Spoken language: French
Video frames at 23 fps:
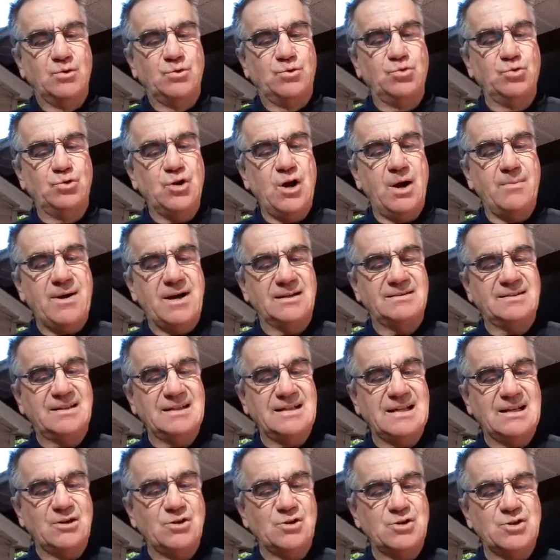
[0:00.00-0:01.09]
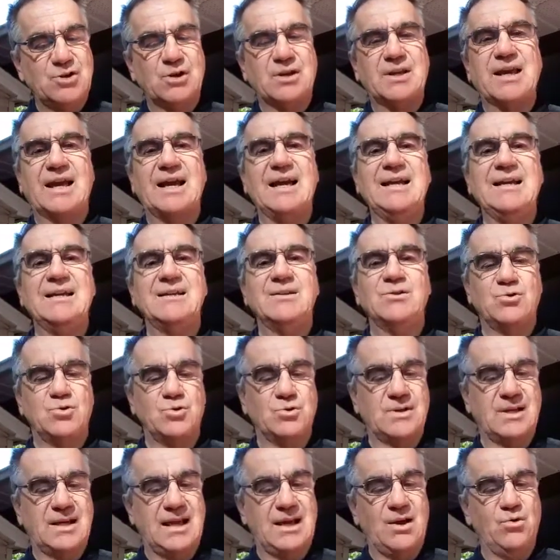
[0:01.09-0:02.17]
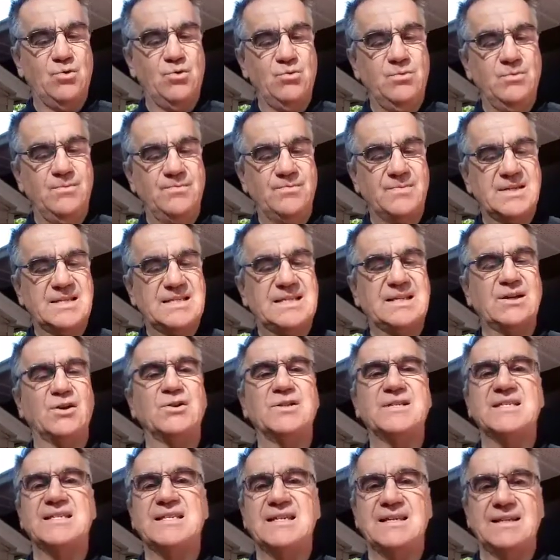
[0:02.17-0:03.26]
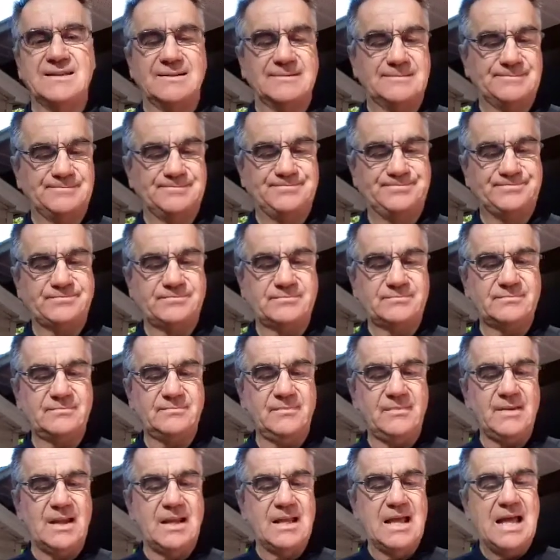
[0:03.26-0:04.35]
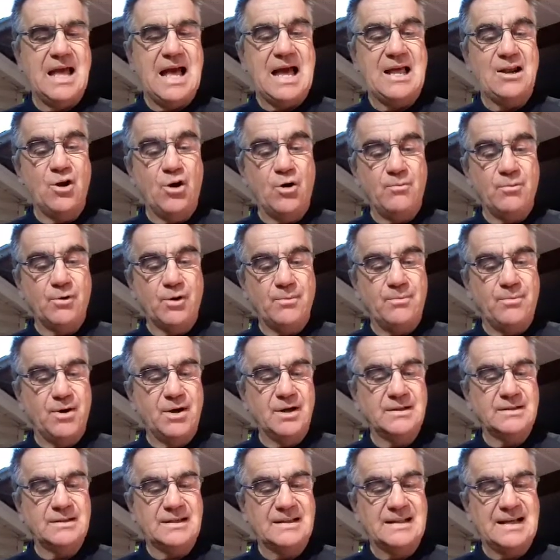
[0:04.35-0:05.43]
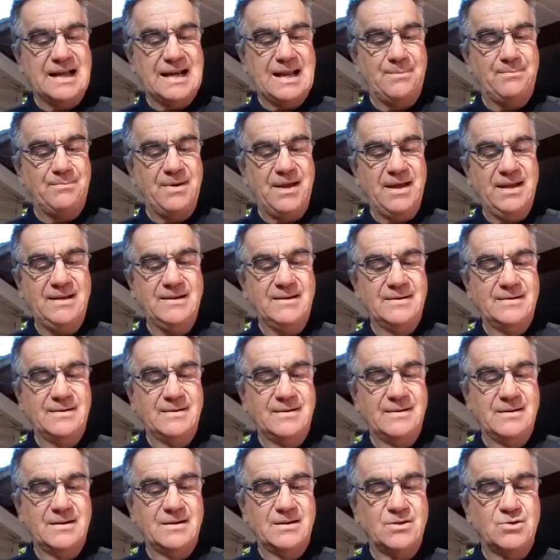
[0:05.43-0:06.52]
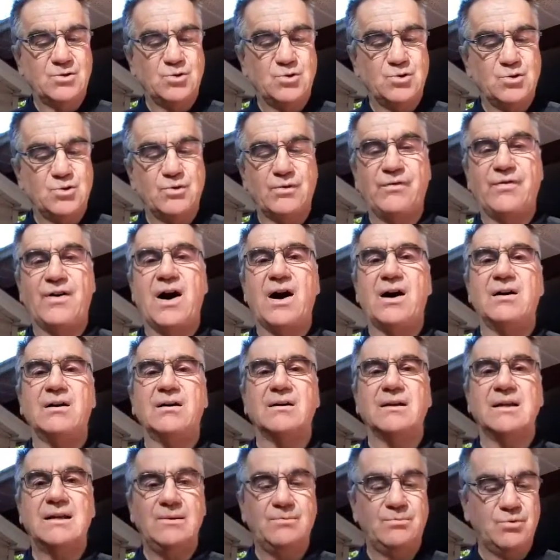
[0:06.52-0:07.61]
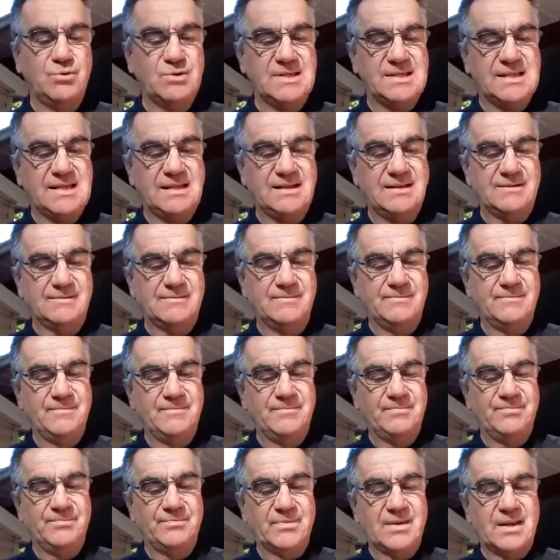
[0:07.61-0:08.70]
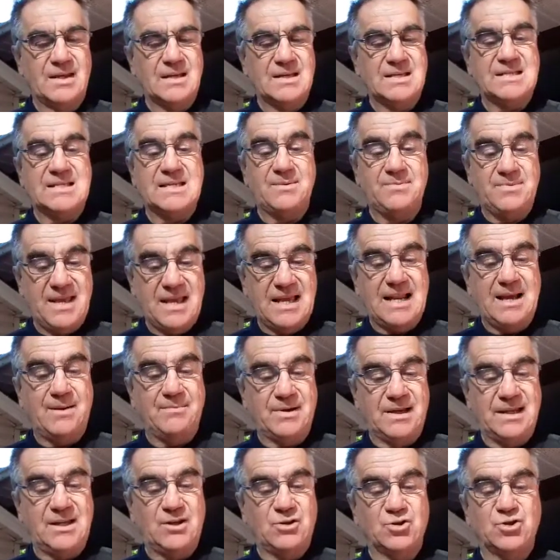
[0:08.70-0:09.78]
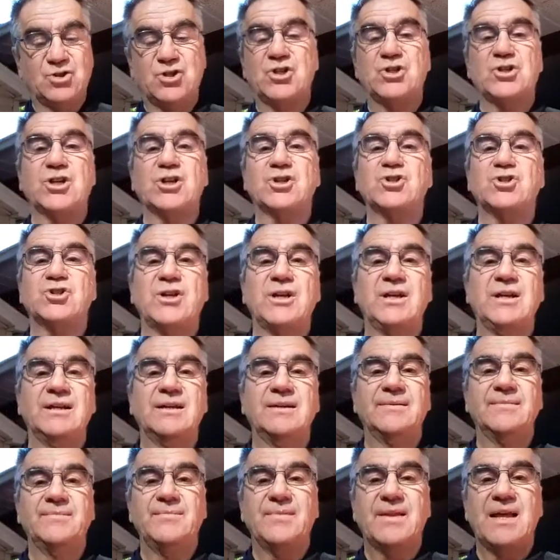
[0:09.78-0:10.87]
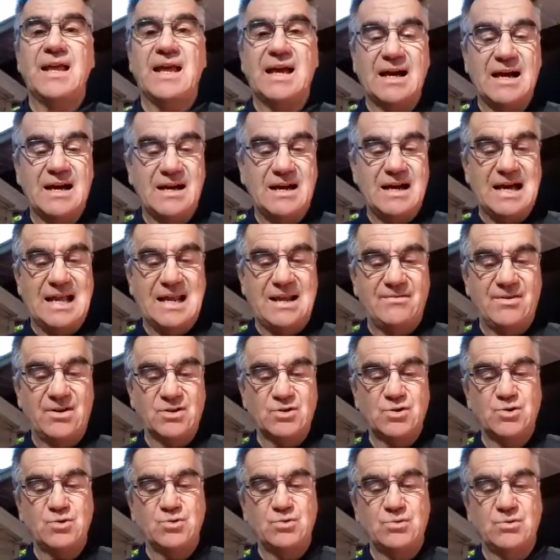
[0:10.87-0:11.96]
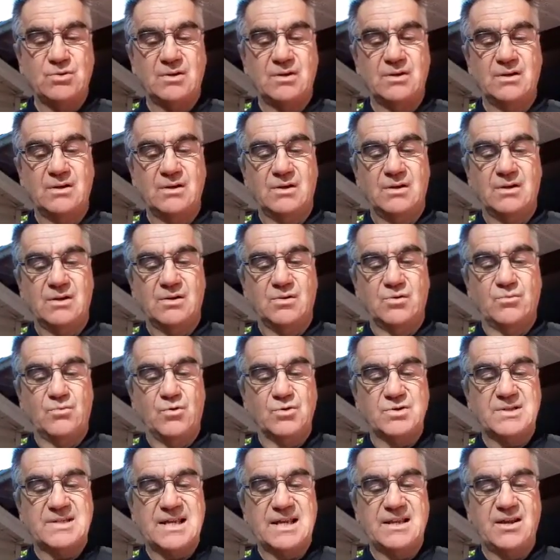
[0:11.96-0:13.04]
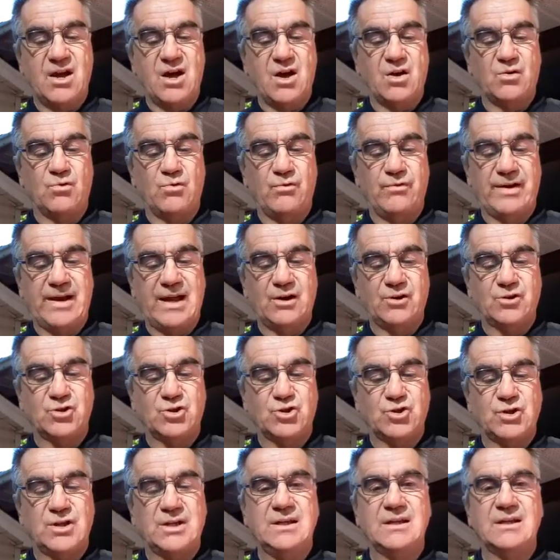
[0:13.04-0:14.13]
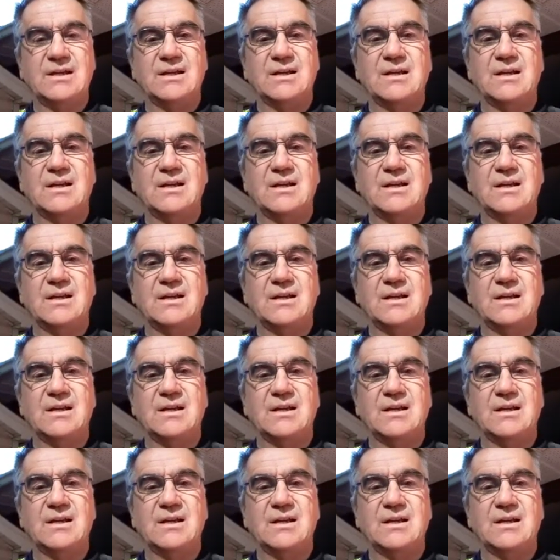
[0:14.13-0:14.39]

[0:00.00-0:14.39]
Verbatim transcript: Tout homme entré dans le secret du Très-Haut s'y retire. À l'ombre bonne et dans la paix du Dieu fort, il peut dire C'est bien l'abri que j'ai cherché, errant à l'aventure, ô Monseigneur, au vrai rocher,